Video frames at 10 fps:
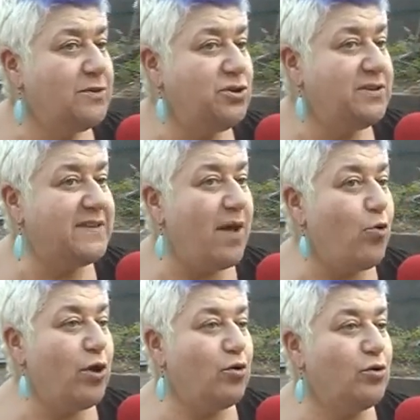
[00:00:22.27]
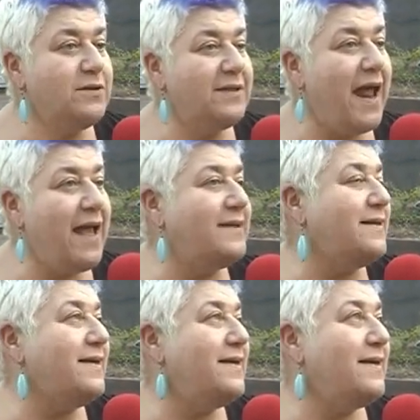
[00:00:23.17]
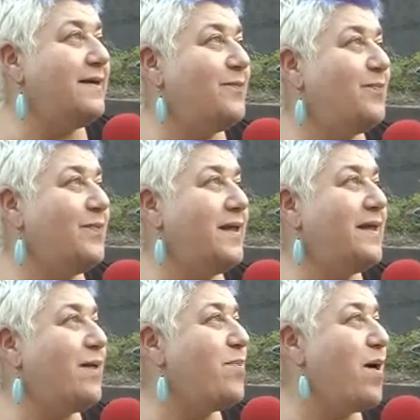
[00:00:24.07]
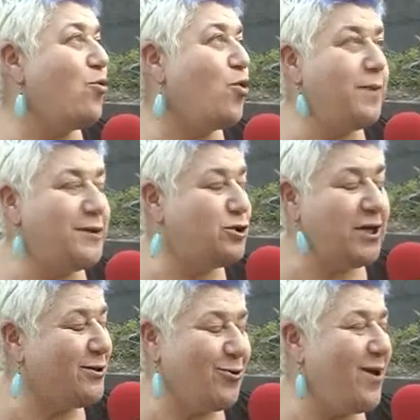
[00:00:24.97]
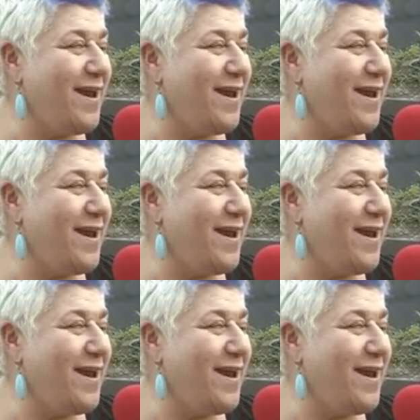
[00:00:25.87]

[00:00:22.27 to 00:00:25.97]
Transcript: Ci siamo incontrati ed abbiamo cominciato a